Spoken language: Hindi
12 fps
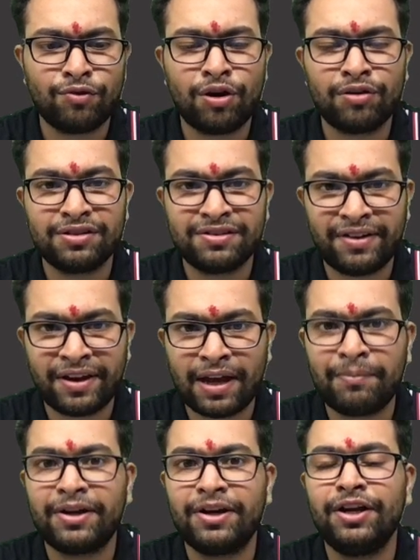वो जिससे कि
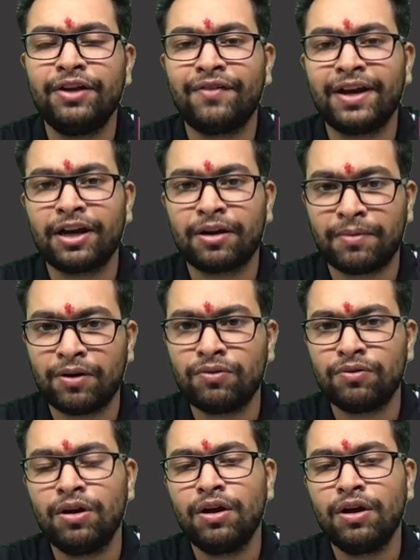आप आइडेंटिफाई कर पाओ